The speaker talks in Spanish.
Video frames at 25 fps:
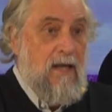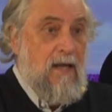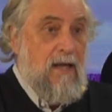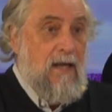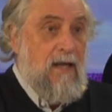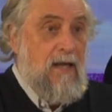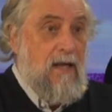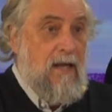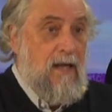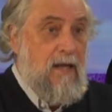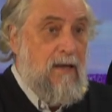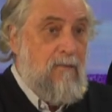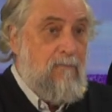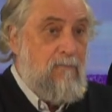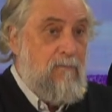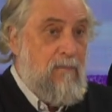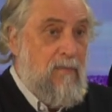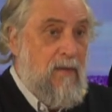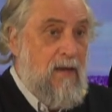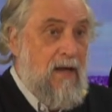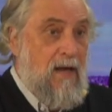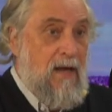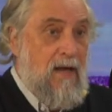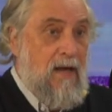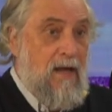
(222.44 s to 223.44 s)

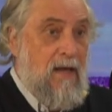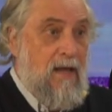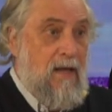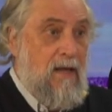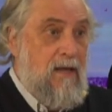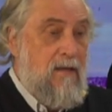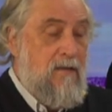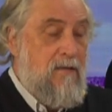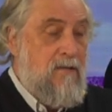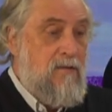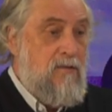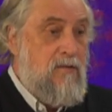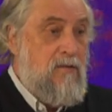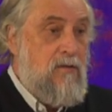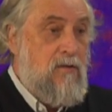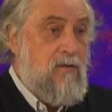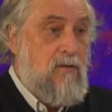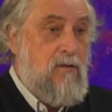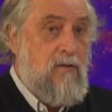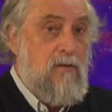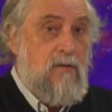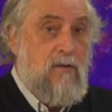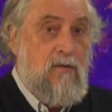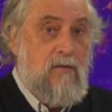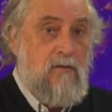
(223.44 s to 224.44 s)
eh, a
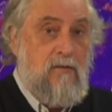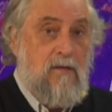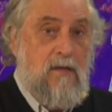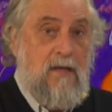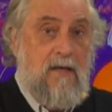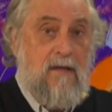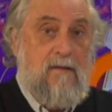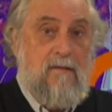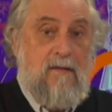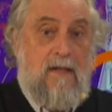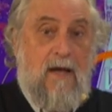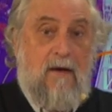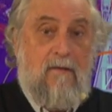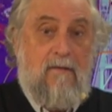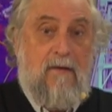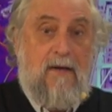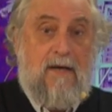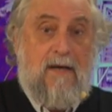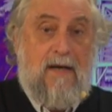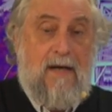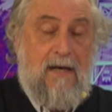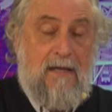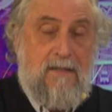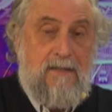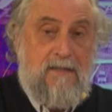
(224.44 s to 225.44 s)
esos que
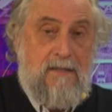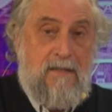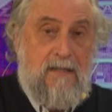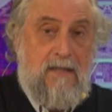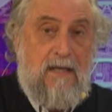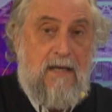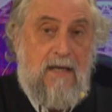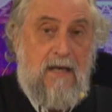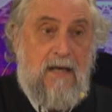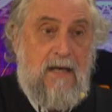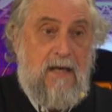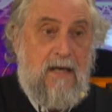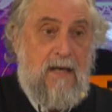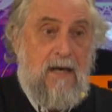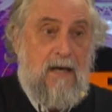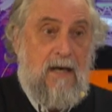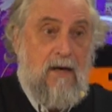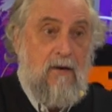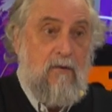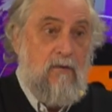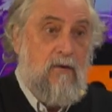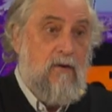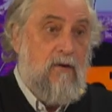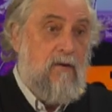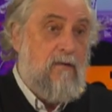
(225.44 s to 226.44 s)
estaban allí en
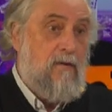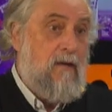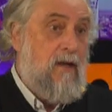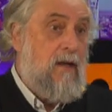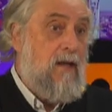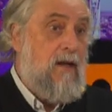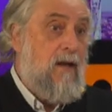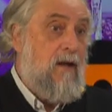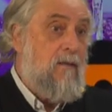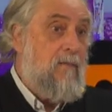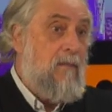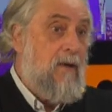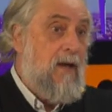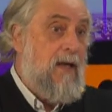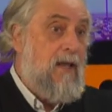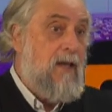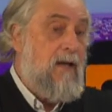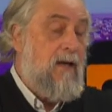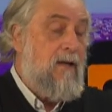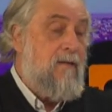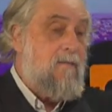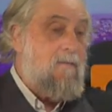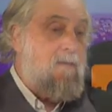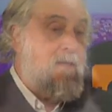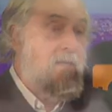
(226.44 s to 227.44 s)
la Universidad de las Madres